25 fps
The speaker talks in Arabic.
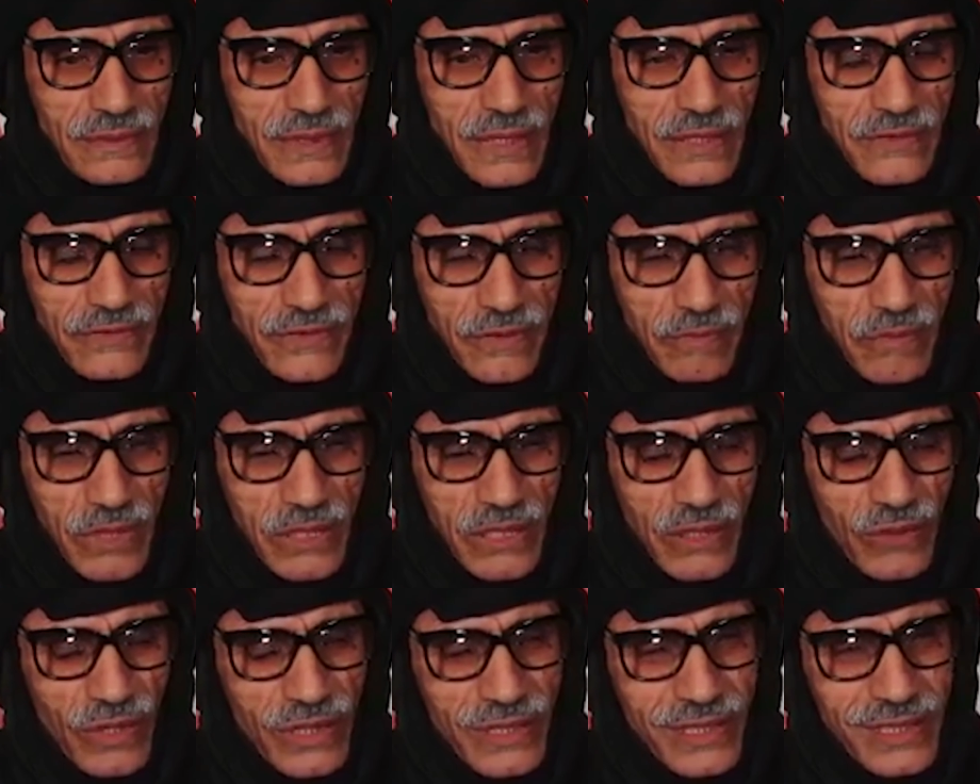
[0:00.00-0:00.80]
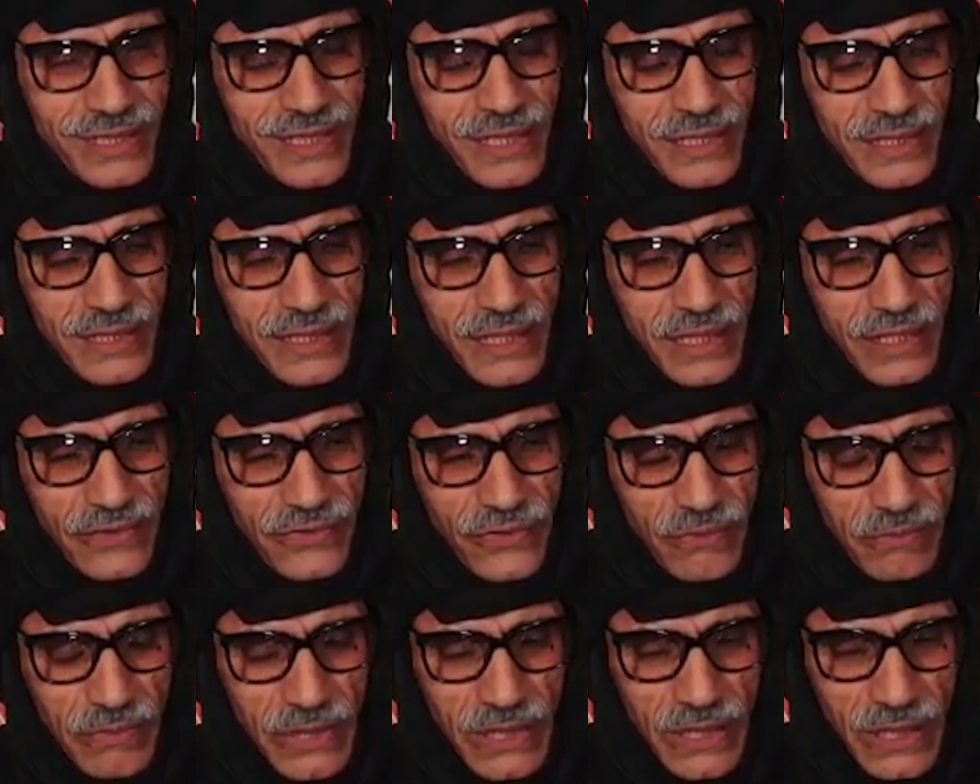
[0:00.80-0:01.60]
داير فما واحد الزنزانه
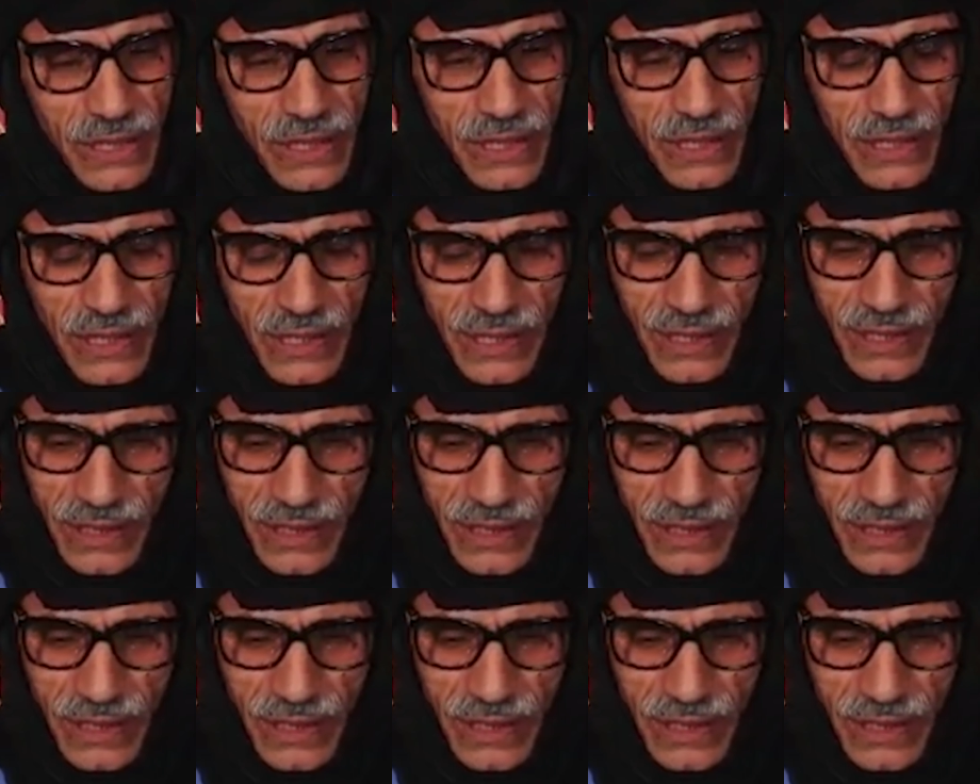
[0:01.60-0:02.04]
فما ديال